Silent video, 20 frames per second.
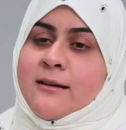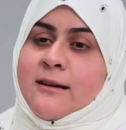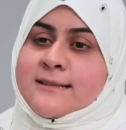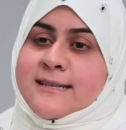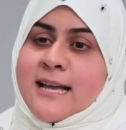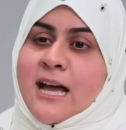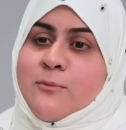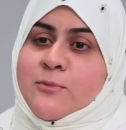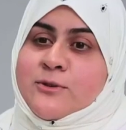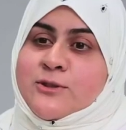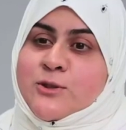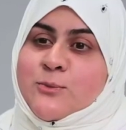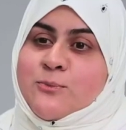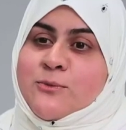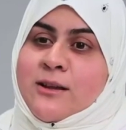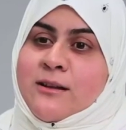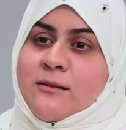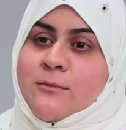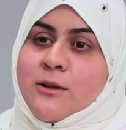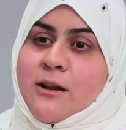اصحاب
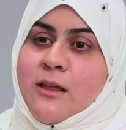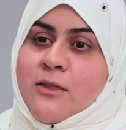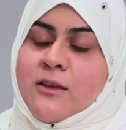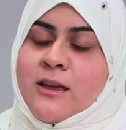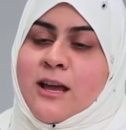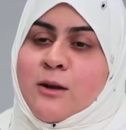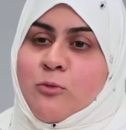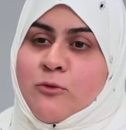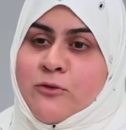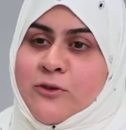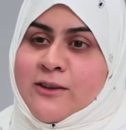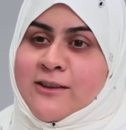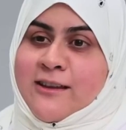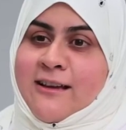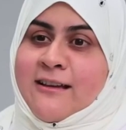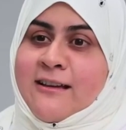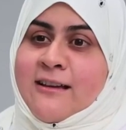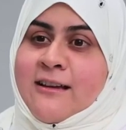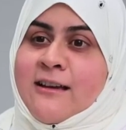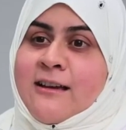السمنه المرضيه
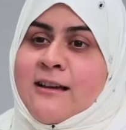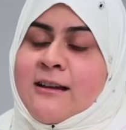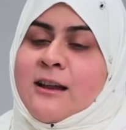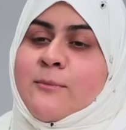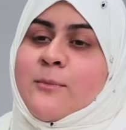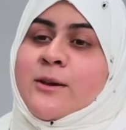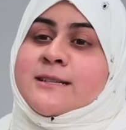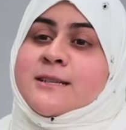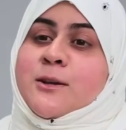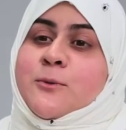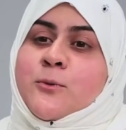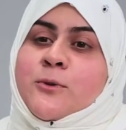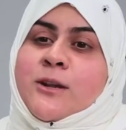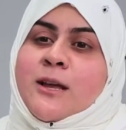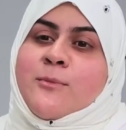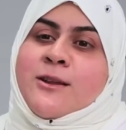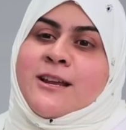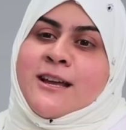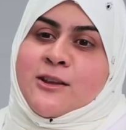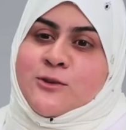المفرطه، لما يسوون
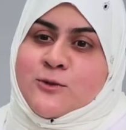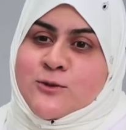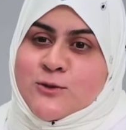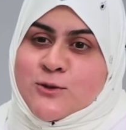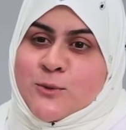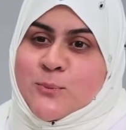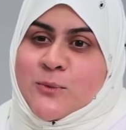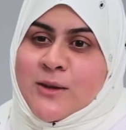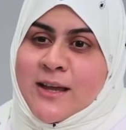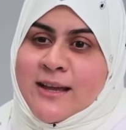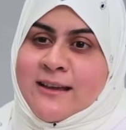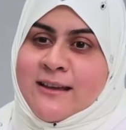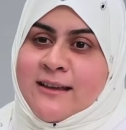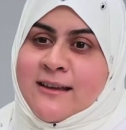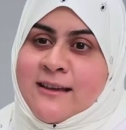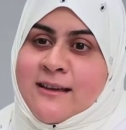عمليات السمنه